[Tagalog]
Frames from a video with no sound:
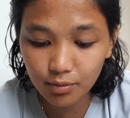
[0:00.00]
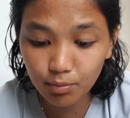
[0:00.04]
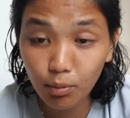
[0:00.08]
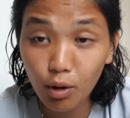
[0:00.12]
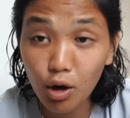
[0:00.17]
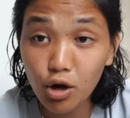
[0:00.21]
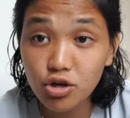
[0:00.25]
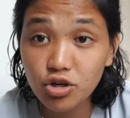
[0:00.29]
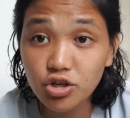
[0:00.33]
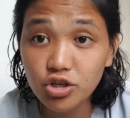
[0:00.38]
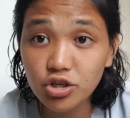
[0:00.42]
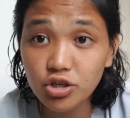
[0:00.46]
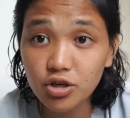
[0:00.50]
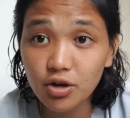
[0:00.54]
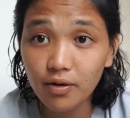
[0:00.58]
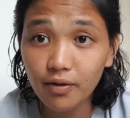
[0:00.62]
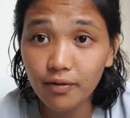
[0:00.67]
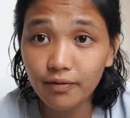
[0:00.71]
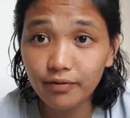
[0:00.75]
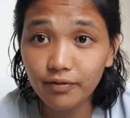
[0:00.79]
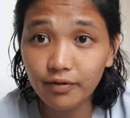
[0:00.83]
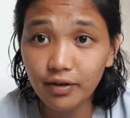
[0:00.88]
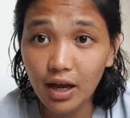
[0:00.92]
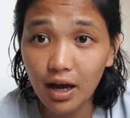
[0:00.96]
Mosh
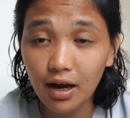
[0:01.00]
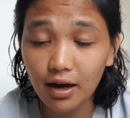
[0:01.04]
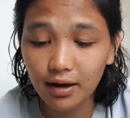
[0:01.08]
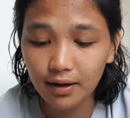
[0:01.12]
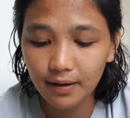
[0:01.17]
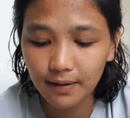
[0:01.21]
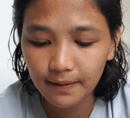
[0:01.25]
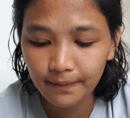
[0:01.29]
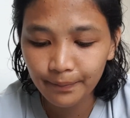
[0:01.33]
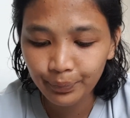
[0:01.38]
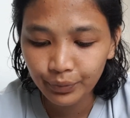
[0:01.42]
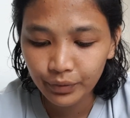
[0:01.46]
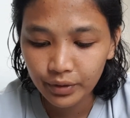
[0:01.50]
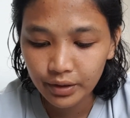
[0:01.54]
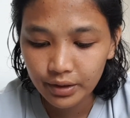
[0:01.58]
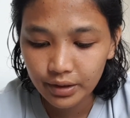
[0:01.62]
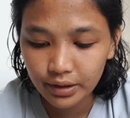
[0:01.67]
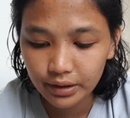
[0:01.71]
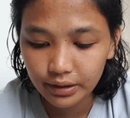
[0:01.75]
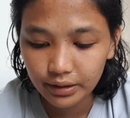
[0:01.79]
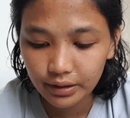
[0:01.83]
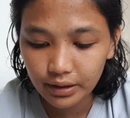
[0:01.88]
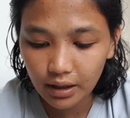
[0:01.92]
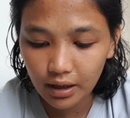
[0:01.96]
Vlog.
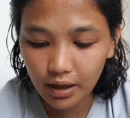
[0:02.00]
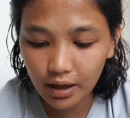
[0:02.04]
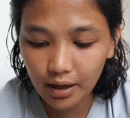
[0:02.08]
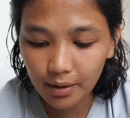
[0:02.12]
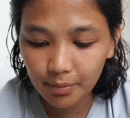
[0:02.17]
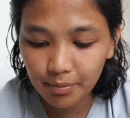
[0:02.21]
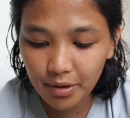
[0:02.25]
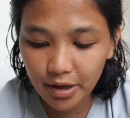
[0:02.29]
Uh,